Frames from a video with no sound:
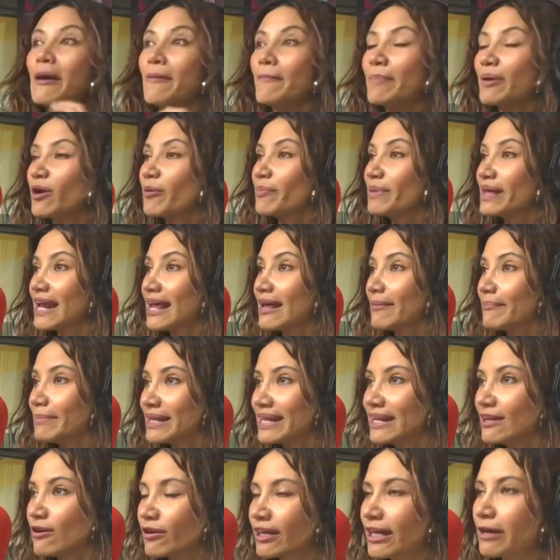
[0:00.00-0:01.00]
Pero mira,
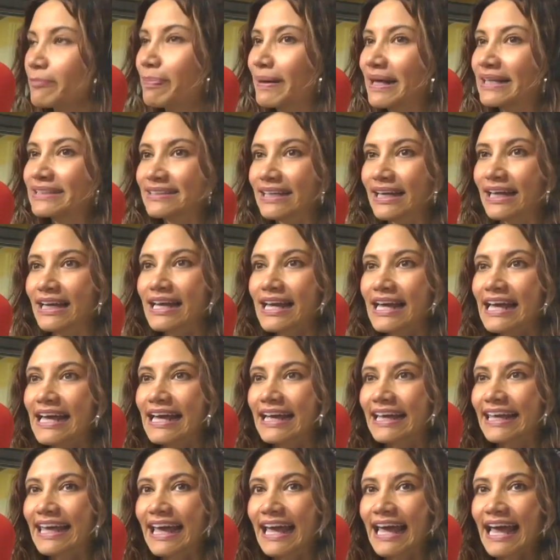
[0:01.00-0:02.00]
miren lo que pasa,
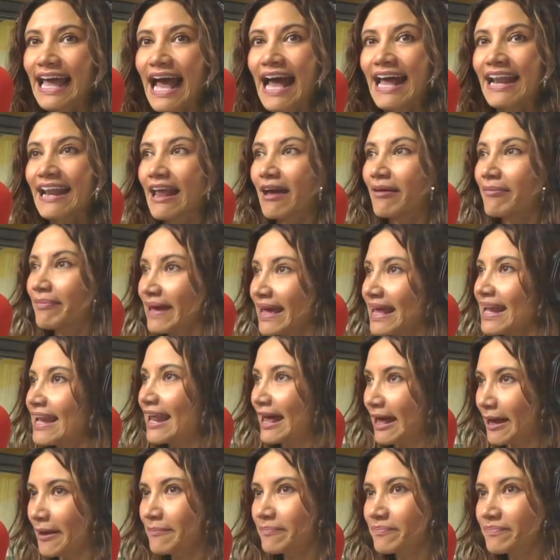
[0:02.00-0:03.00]
que
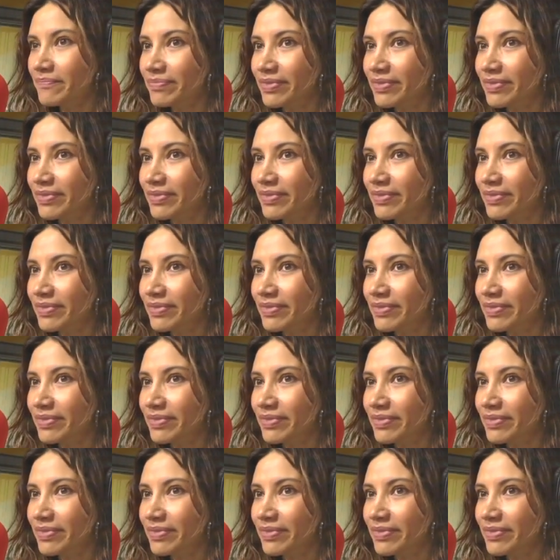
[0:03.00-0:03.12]
Anabela